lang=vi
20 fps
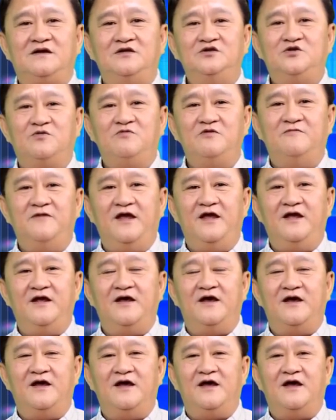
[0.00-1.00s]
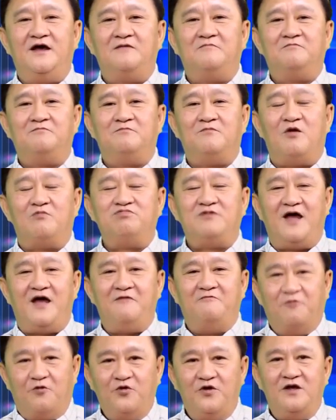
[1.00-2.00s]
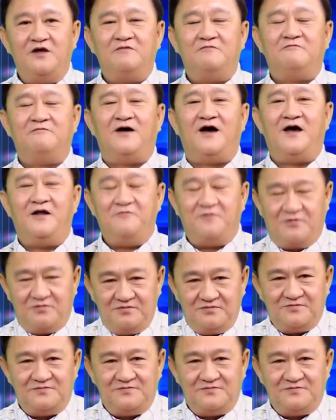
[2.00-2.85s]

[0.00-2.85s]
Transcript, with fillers: kính chúc quý vị à, một ngày vui và hạnh phúc